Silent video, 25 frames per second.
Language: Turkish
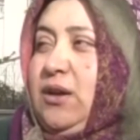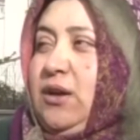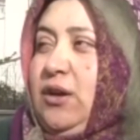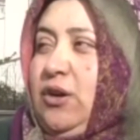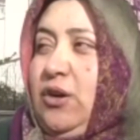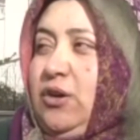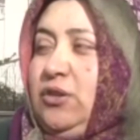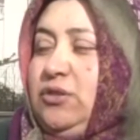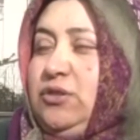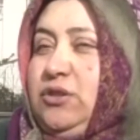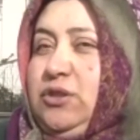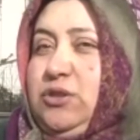
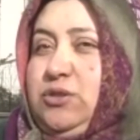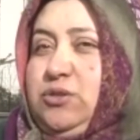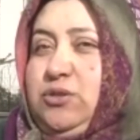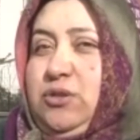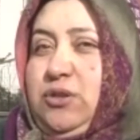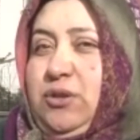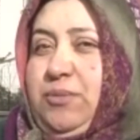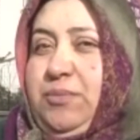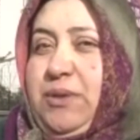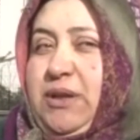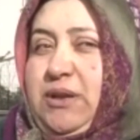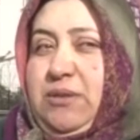Ondan
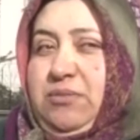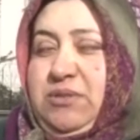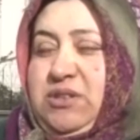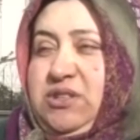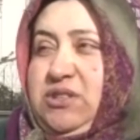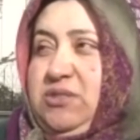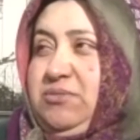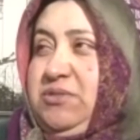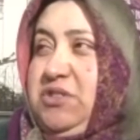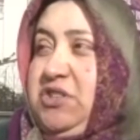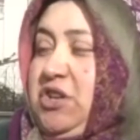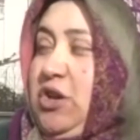sonra benim
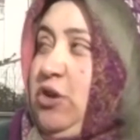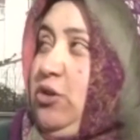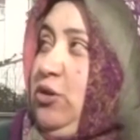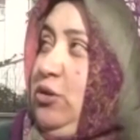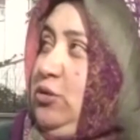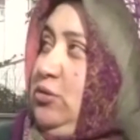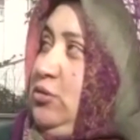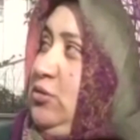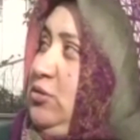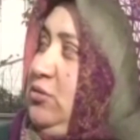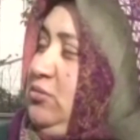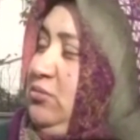kızım şey
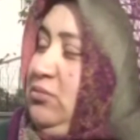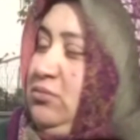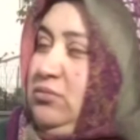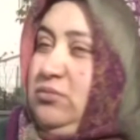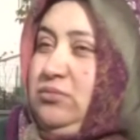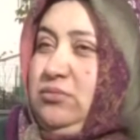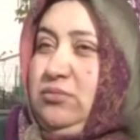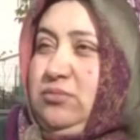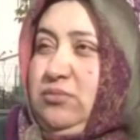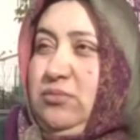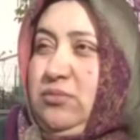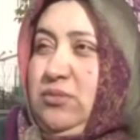oldu.
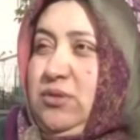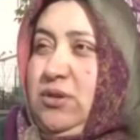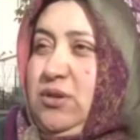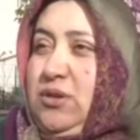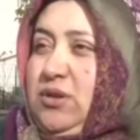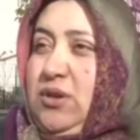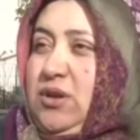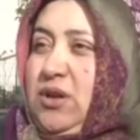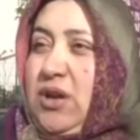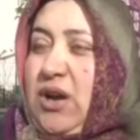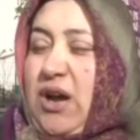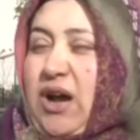
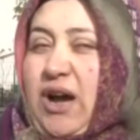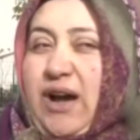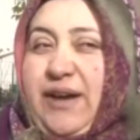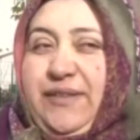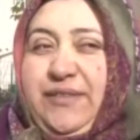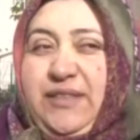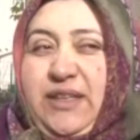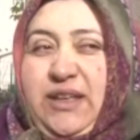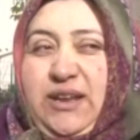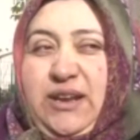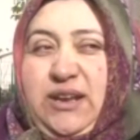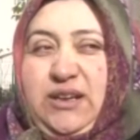
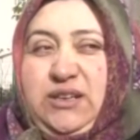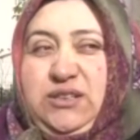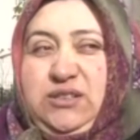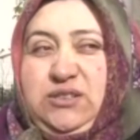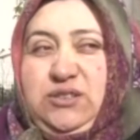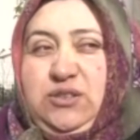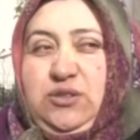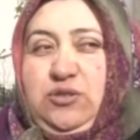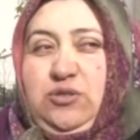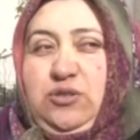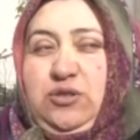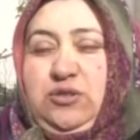Anneyle
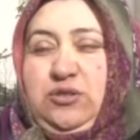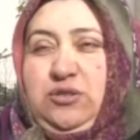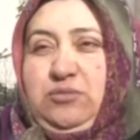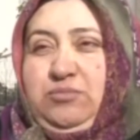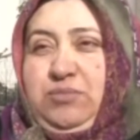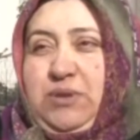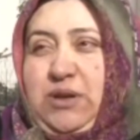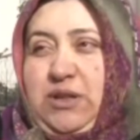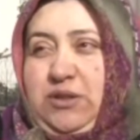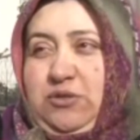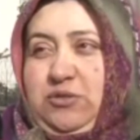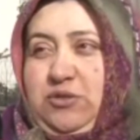kızı gördük
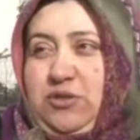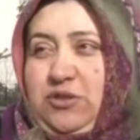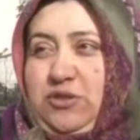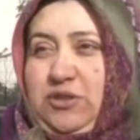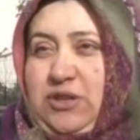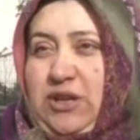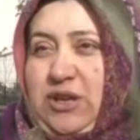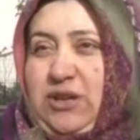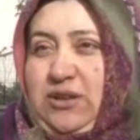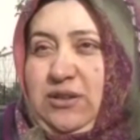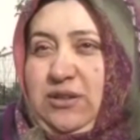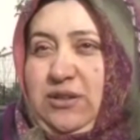
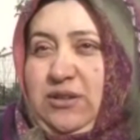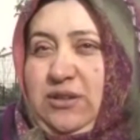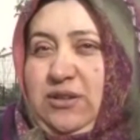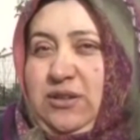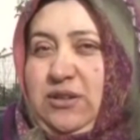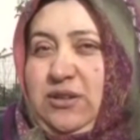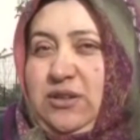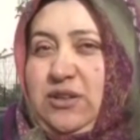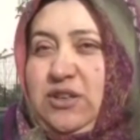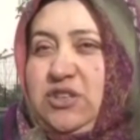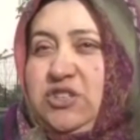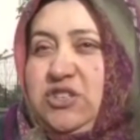balkonda.
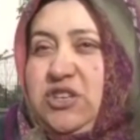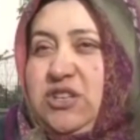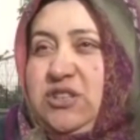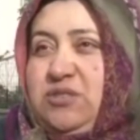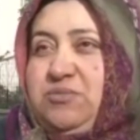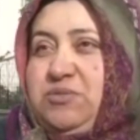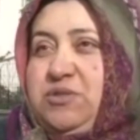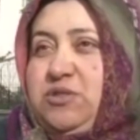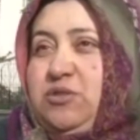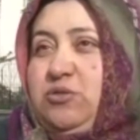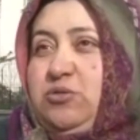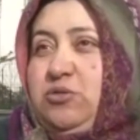
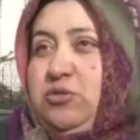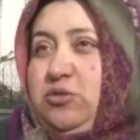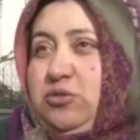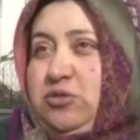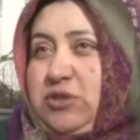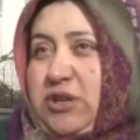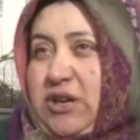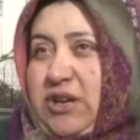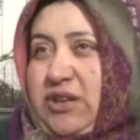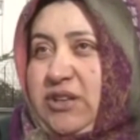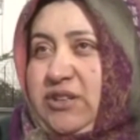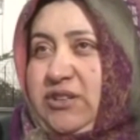Şeydi bizi
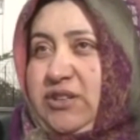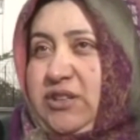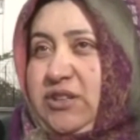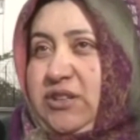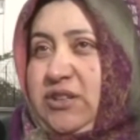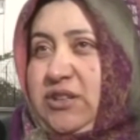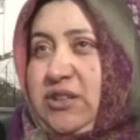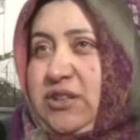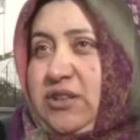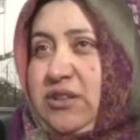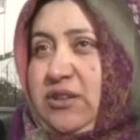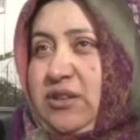kurtarın
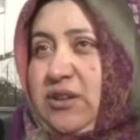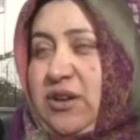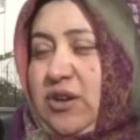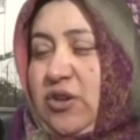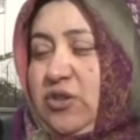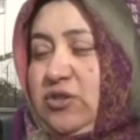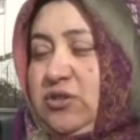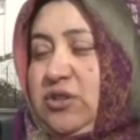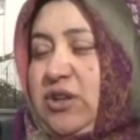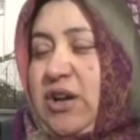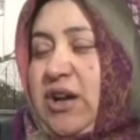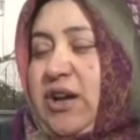dedi.
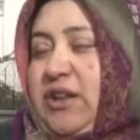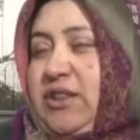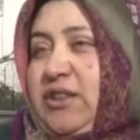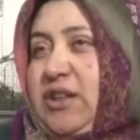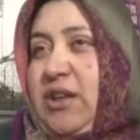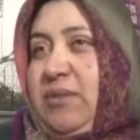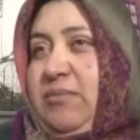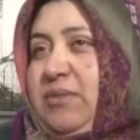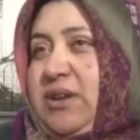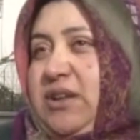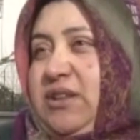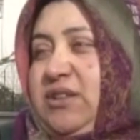Onda
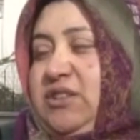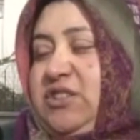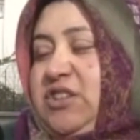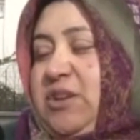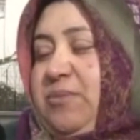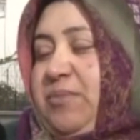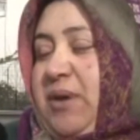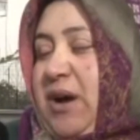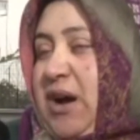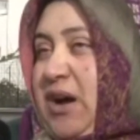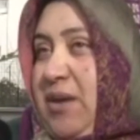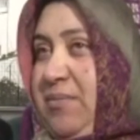annemle,
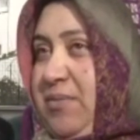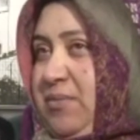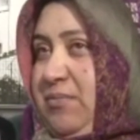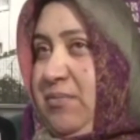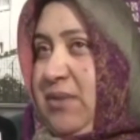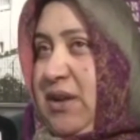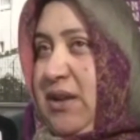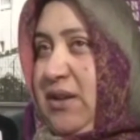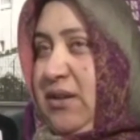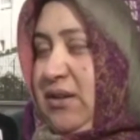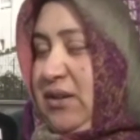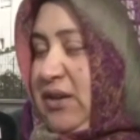şey
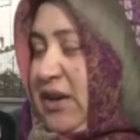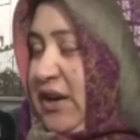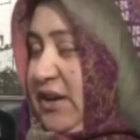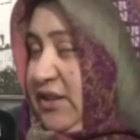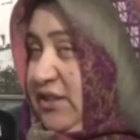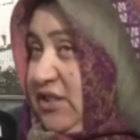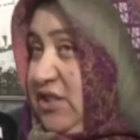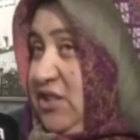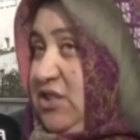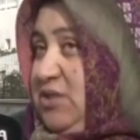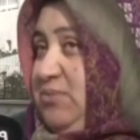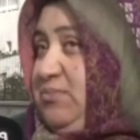abimle,
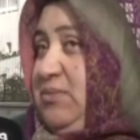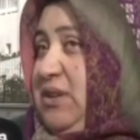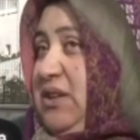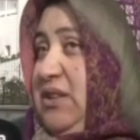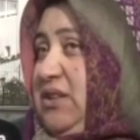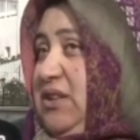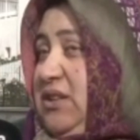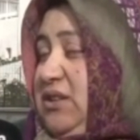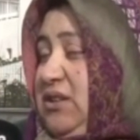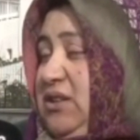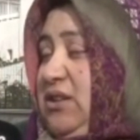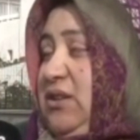
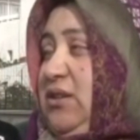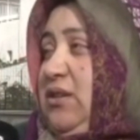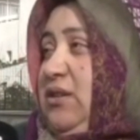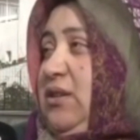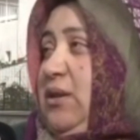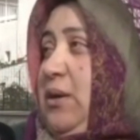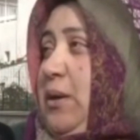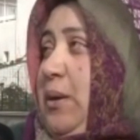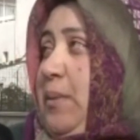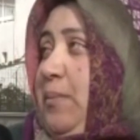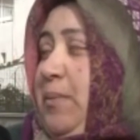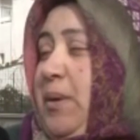kardeşimle dedi.
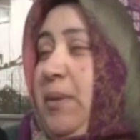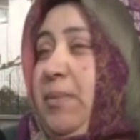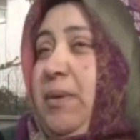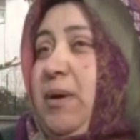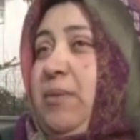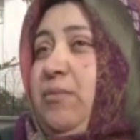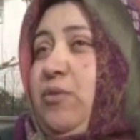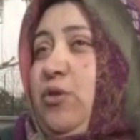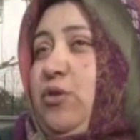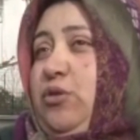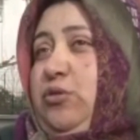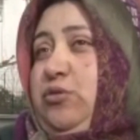
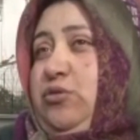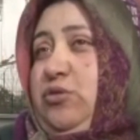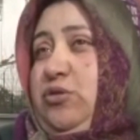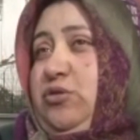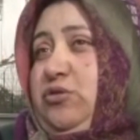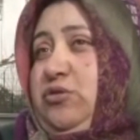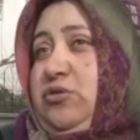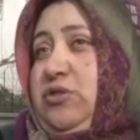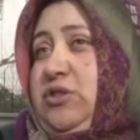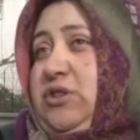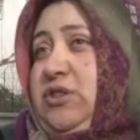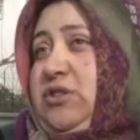Babam
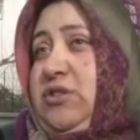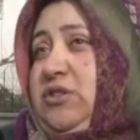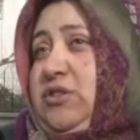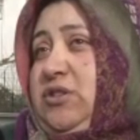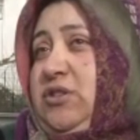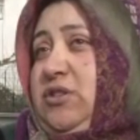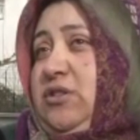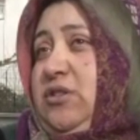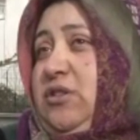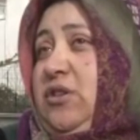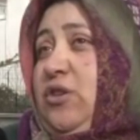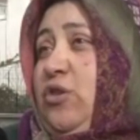öldürdü
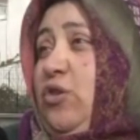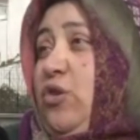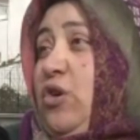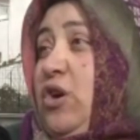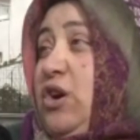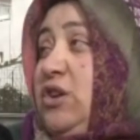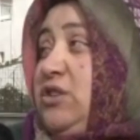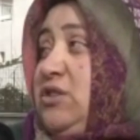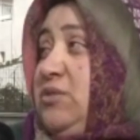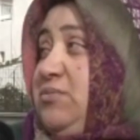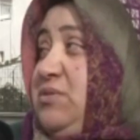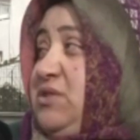dedi. O
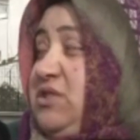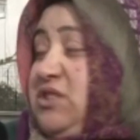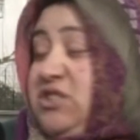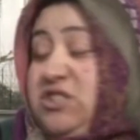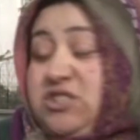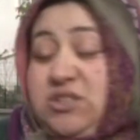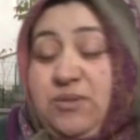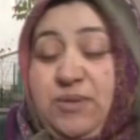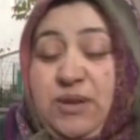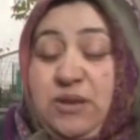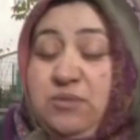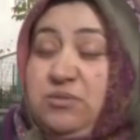anda biz de
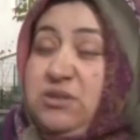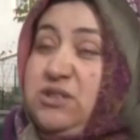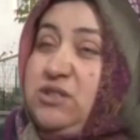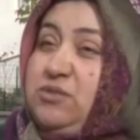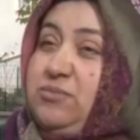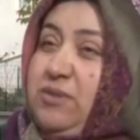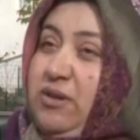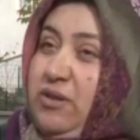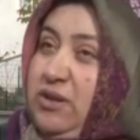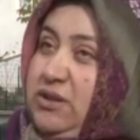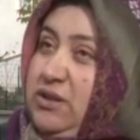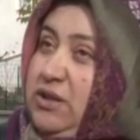işte benim
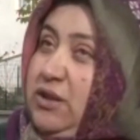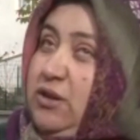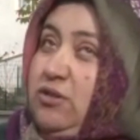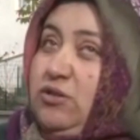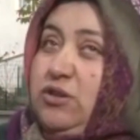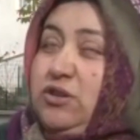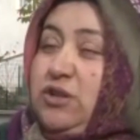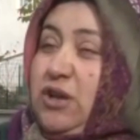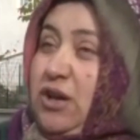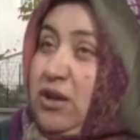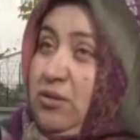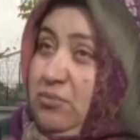kızım eve
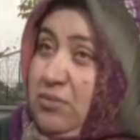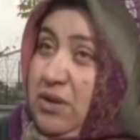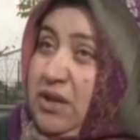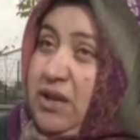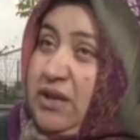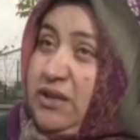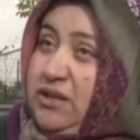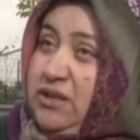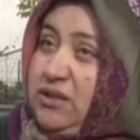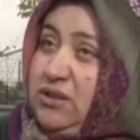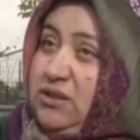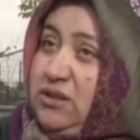telefon
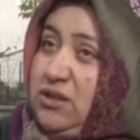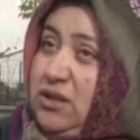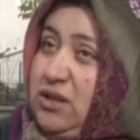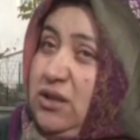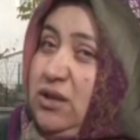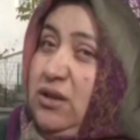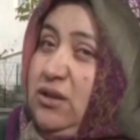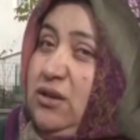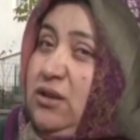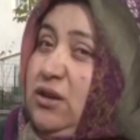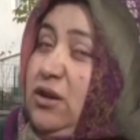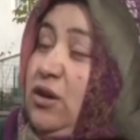almaya
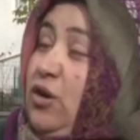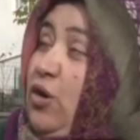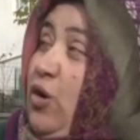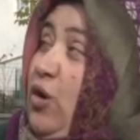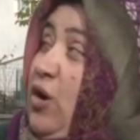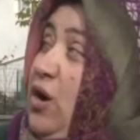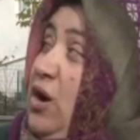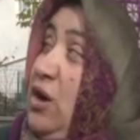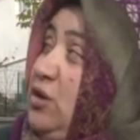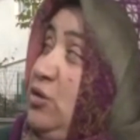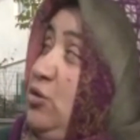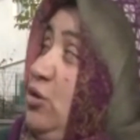gitti.
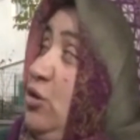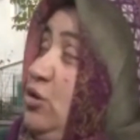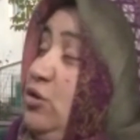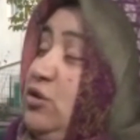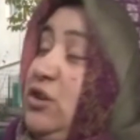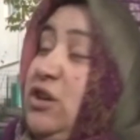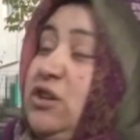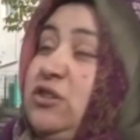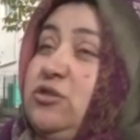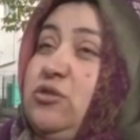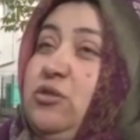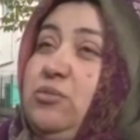O anda
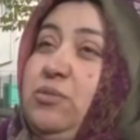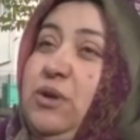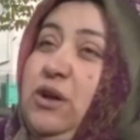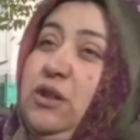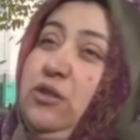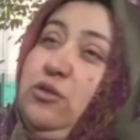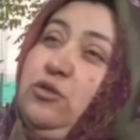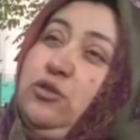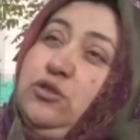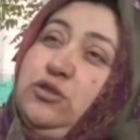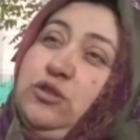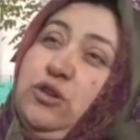onları da o
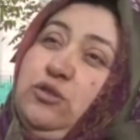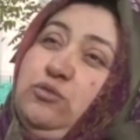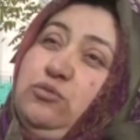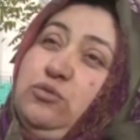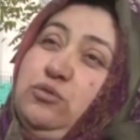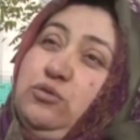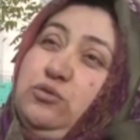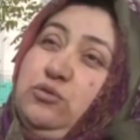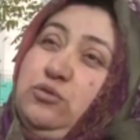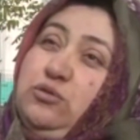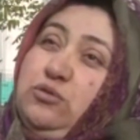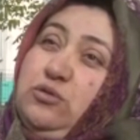balkonda
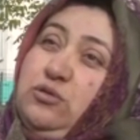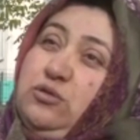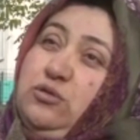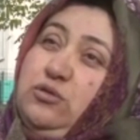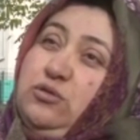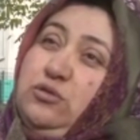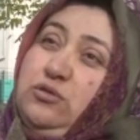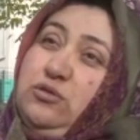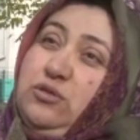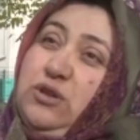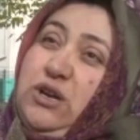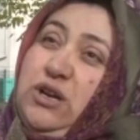vurdu
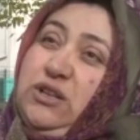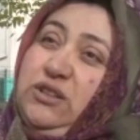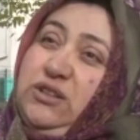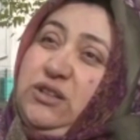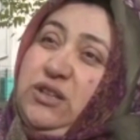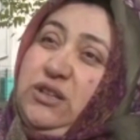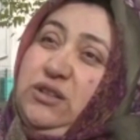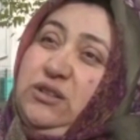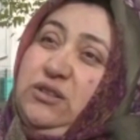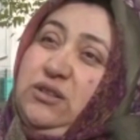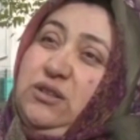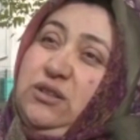
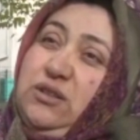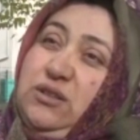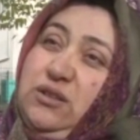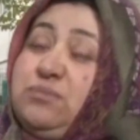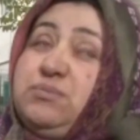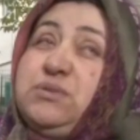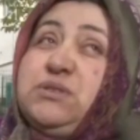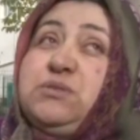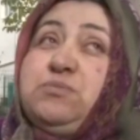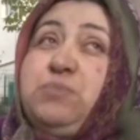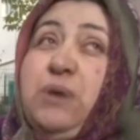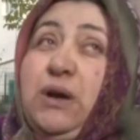katletti.
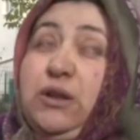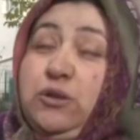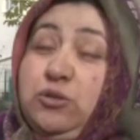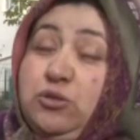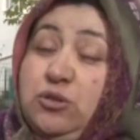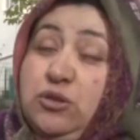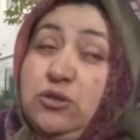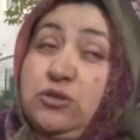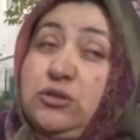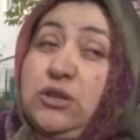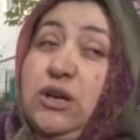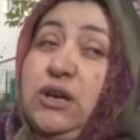Biz
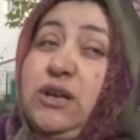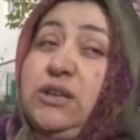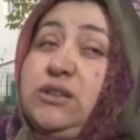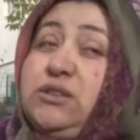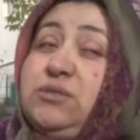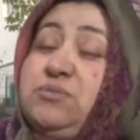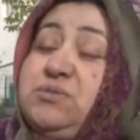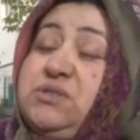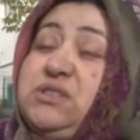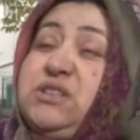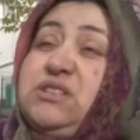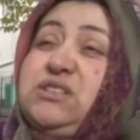
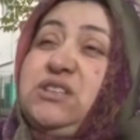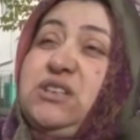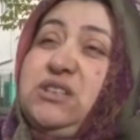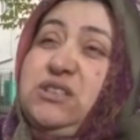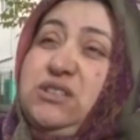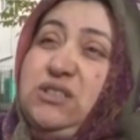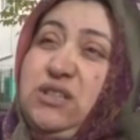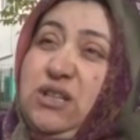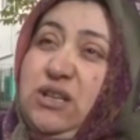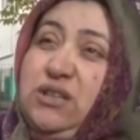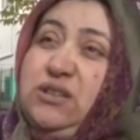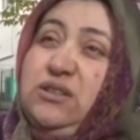balkondaydık bize
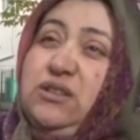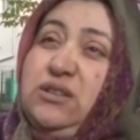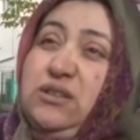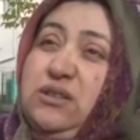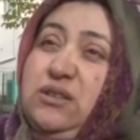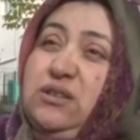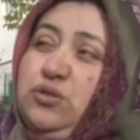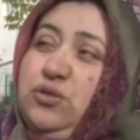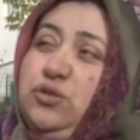seslendi.